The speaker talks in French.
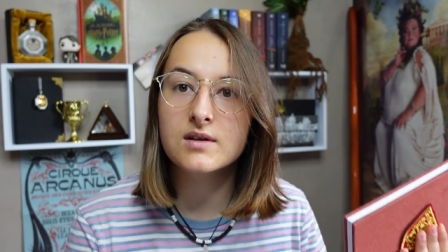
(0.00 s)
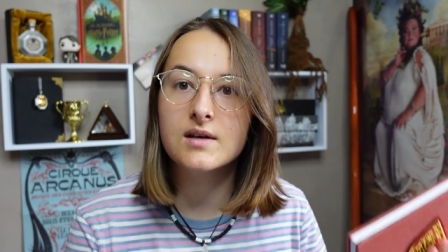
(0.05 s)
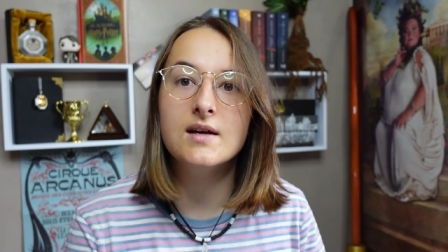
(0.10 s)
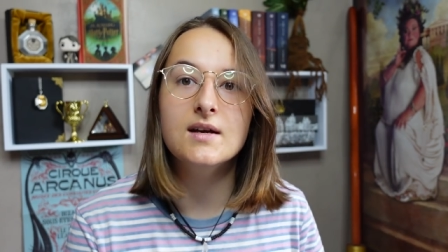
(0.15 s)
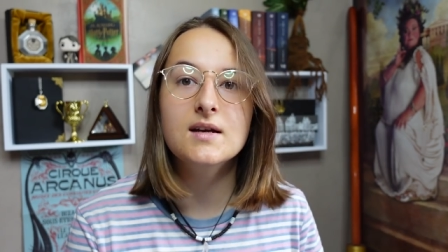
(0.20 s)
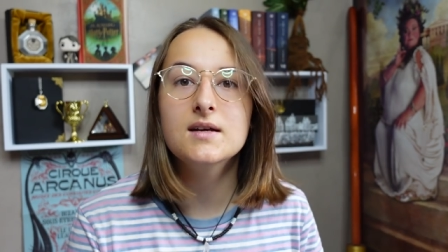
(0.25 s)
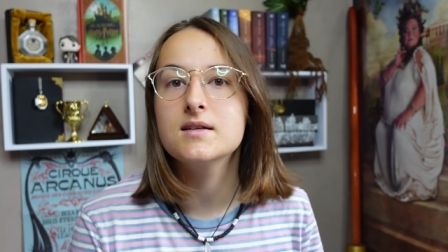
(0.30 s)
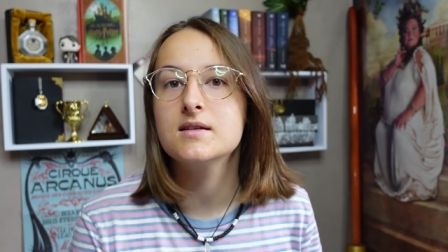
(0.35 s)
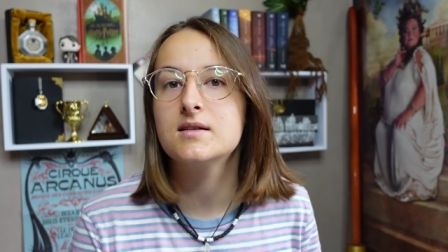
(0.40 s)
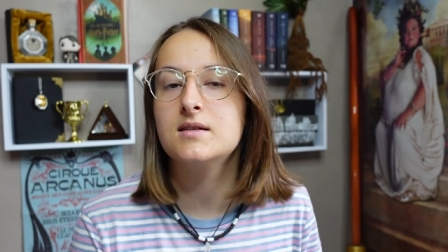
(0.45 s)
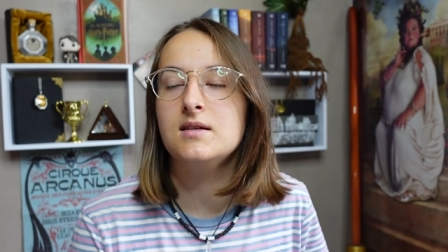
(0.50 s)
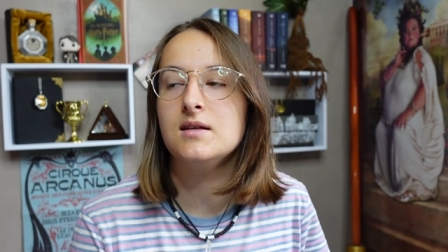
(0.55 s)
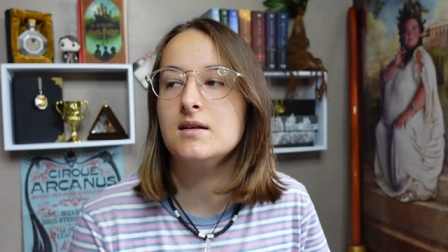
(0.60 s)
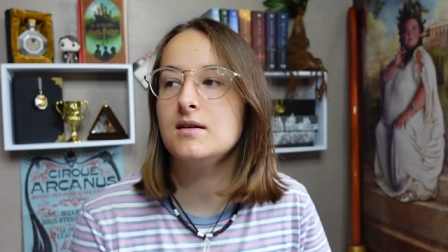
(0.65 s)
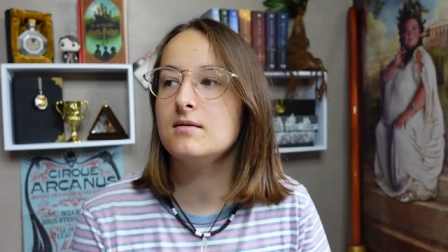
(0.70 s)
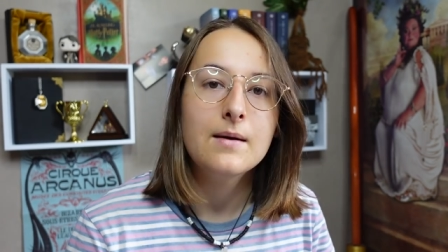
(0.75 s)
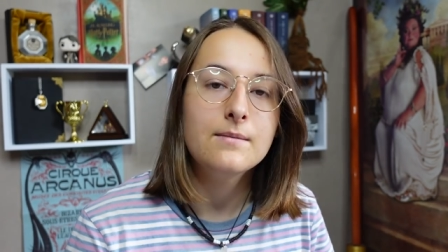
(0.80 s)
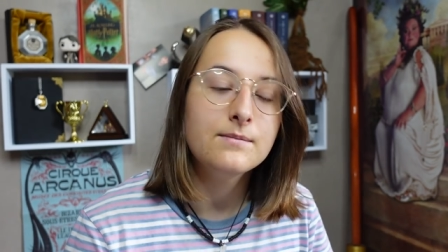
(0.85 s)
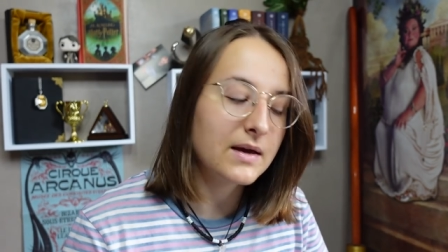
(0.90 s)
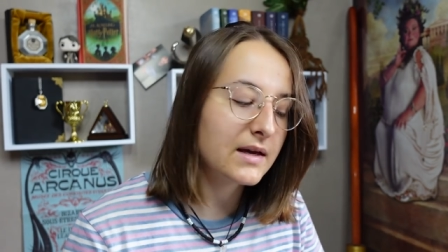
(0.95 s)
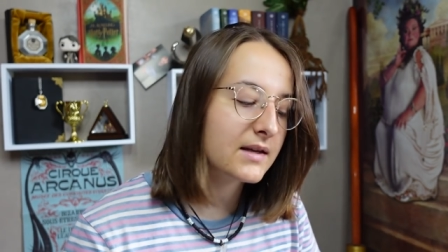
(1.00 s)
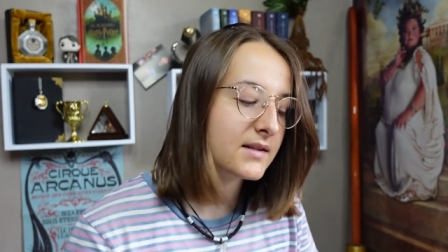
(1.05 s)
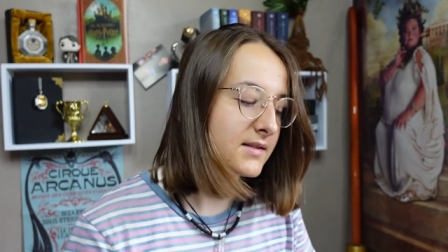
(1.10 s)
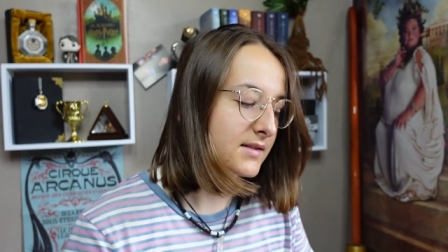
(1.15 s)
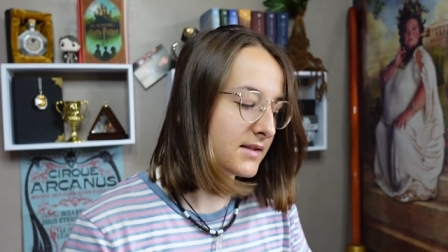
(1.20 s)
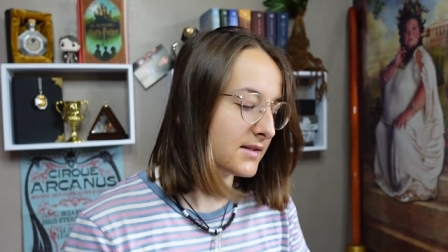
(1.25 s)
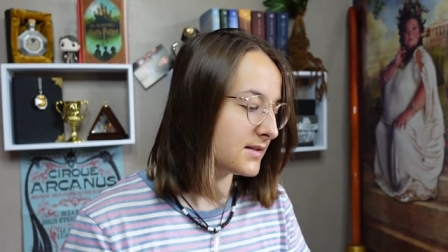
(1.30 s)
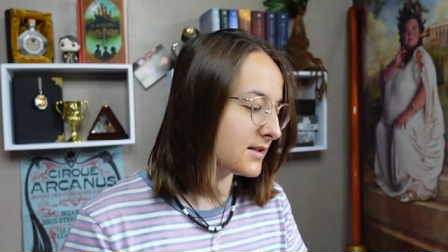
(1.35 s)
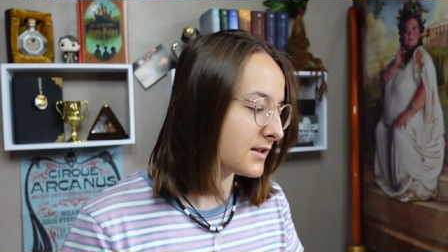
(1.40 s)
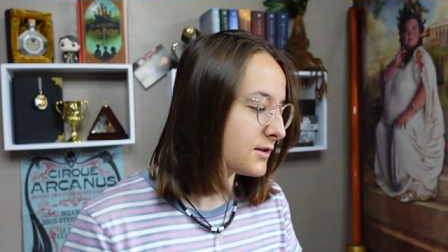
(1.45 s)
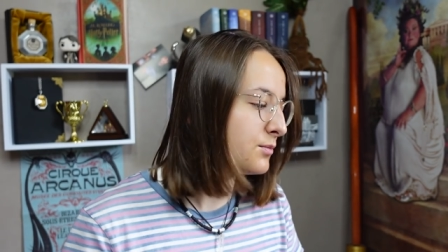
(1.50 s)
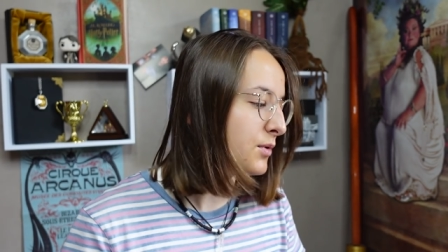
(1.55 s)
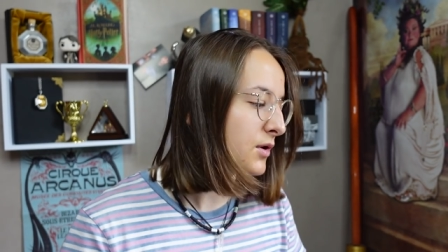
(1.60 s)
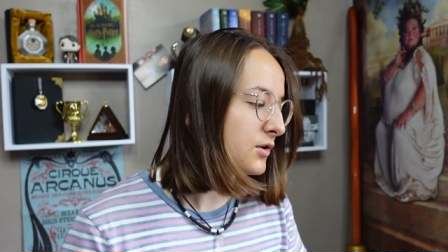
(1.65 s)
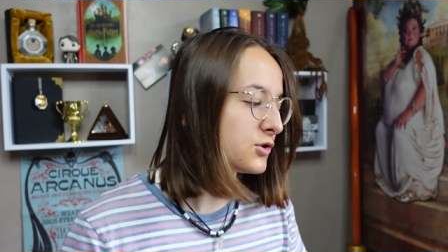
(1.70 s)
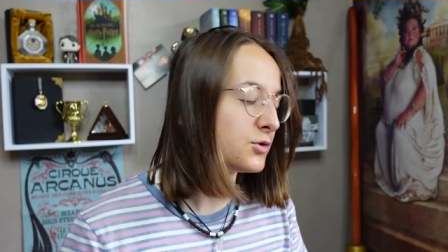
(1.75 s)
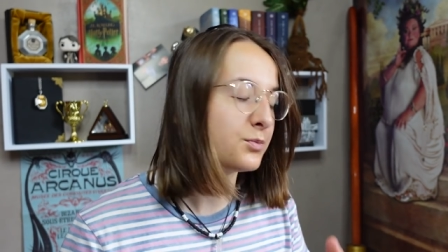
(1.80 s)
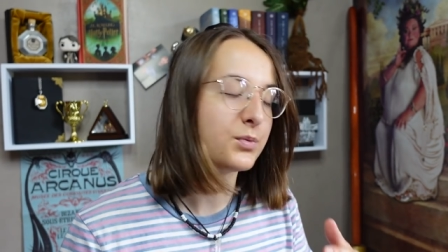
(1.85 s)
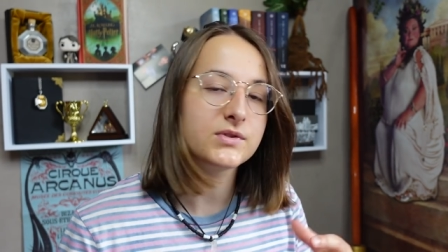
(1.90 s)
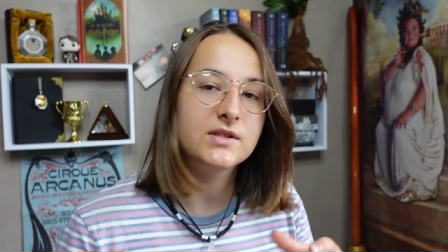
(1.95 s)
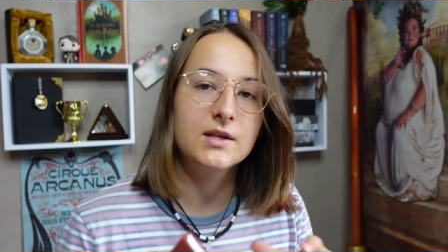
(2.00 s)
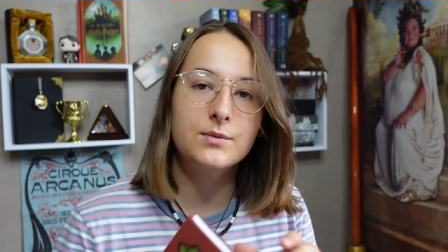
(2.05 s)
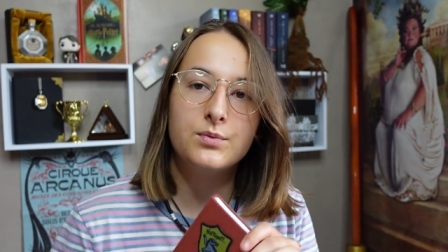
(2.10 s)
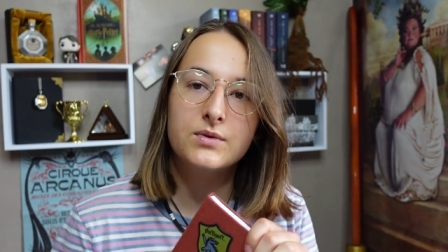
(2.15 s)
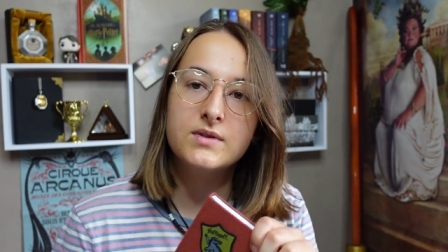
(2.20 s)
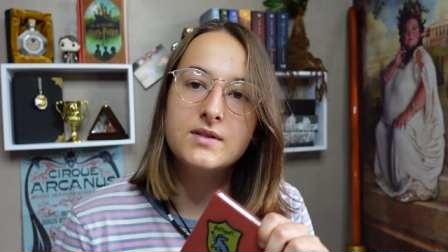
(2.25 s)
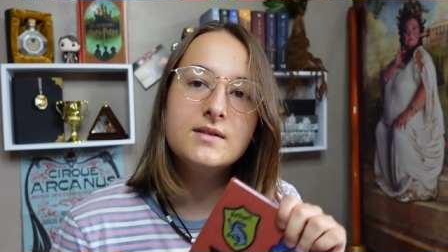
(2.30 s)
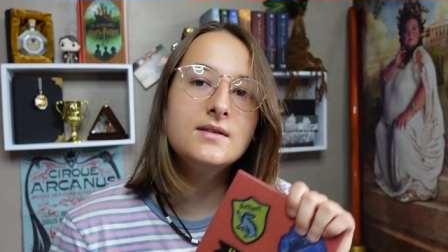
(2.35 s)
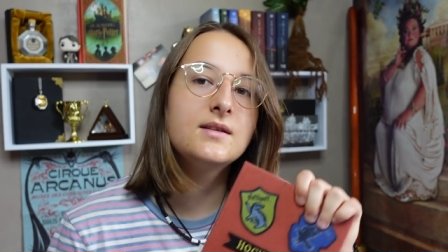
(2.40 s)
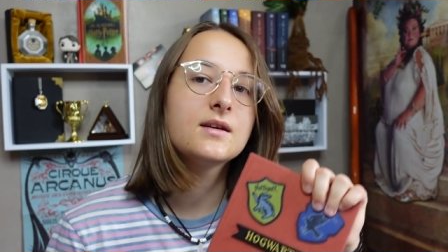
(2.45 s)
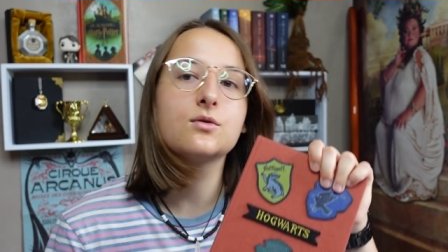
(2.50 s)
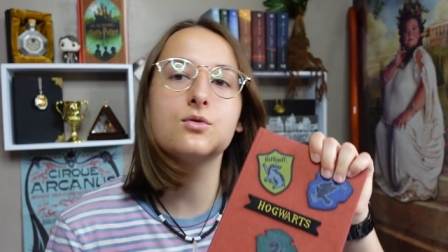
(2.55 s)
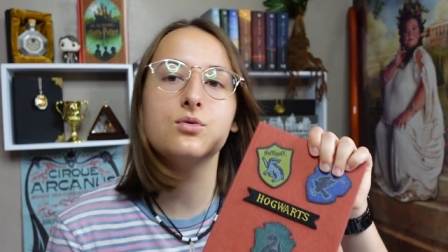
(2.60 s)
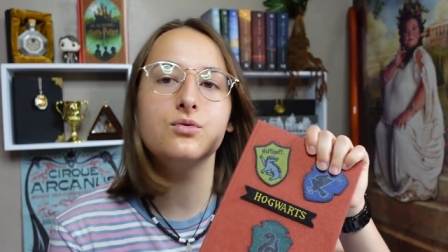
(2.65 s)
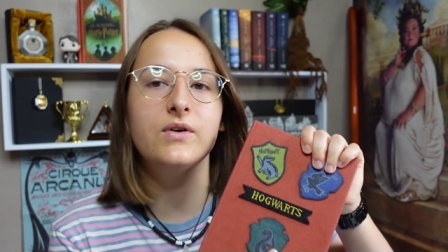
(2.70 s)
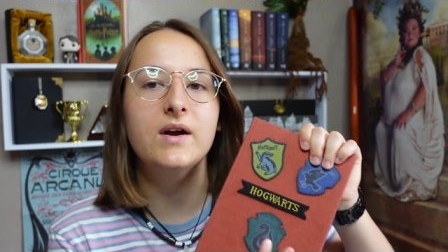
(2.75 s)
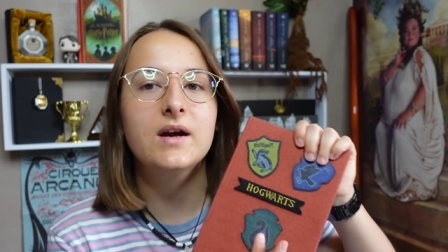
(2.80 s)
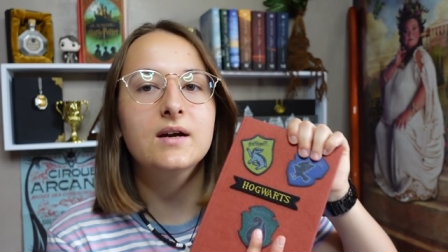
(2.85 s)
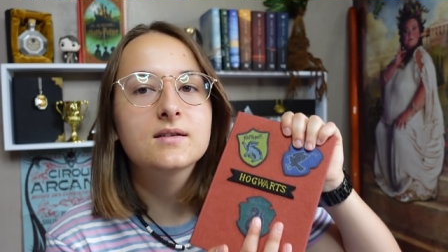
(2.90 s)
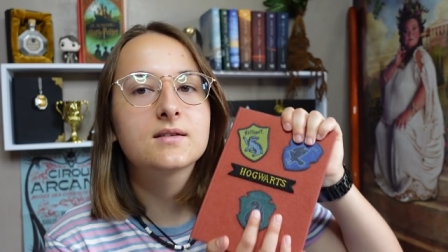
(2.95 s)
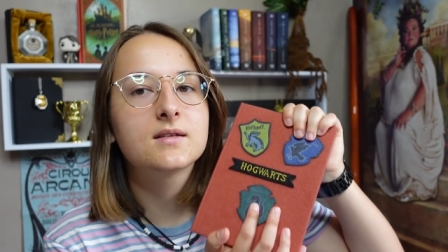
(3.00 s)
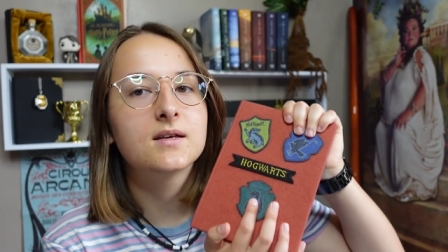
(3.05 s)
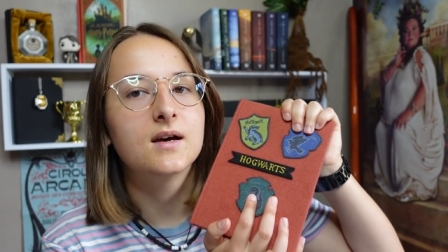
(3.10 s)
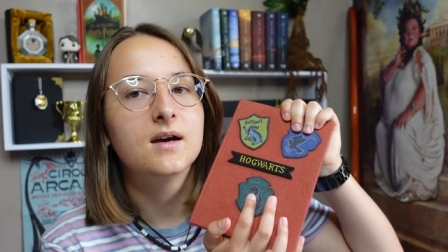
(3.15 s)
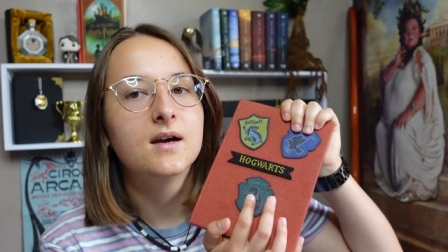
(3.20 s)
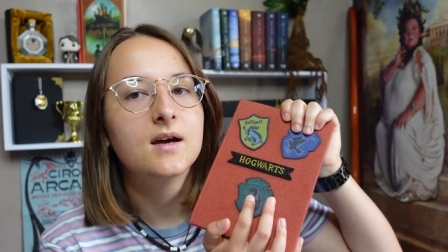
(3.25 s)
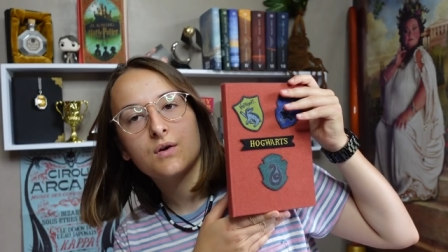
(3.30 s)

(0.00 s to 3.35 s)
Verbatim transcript: Et c'est merci cette box pour cette petite découverte.